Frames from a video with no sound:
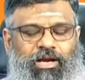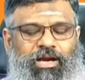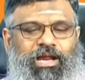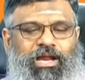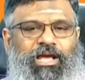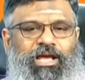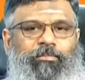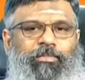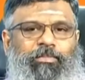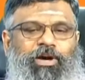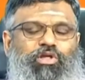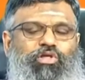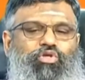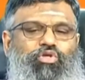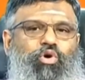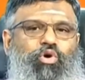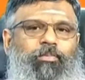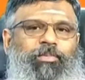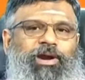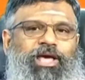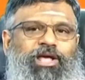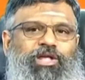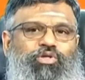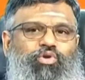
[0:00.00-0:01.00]
நீங்கள்
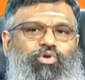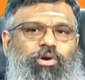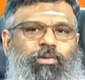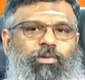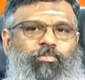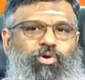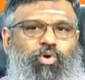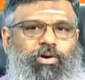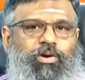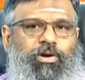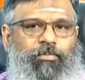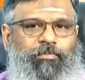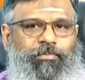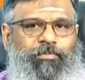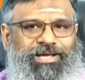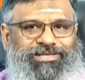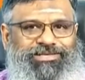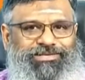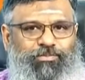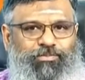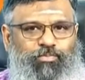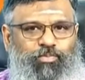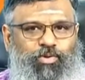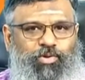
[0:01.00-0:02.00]
மருத்துவமனையை தொடர்பு கொண்டு
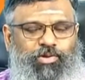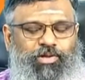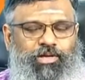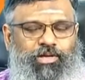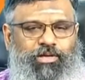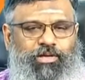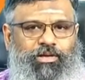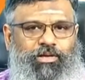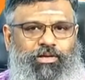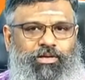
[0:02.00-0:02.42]
பேசும்போது